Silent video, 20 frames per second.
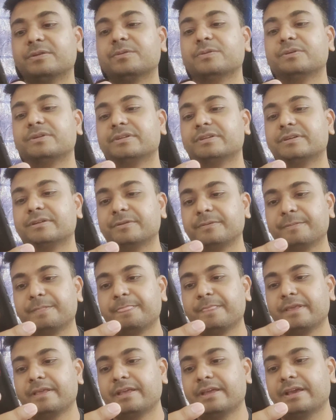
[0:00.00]
అనుకుంటున్నాను
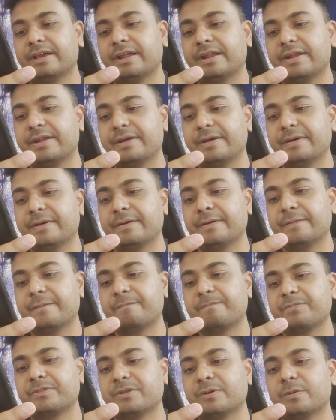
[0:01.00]
అండ్
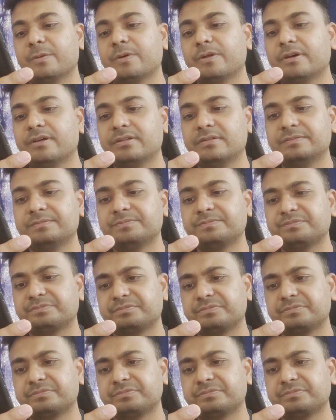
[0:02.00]
ఓవరాల్ uh,